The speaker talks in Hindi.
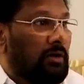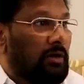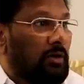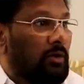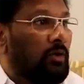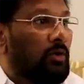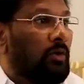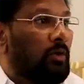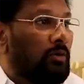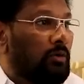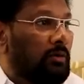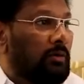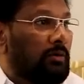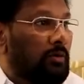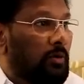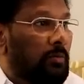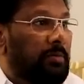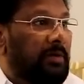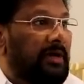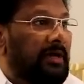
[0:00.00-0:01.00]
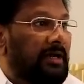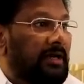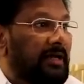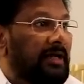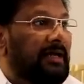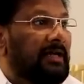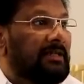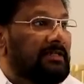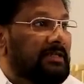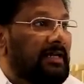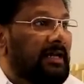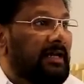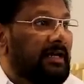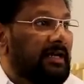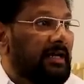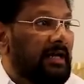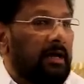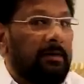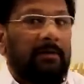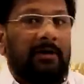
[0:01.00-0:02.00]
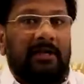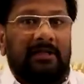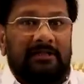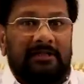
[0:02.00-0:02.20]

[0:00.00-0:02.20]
करोड़ रुपए लेके चले गए हमारे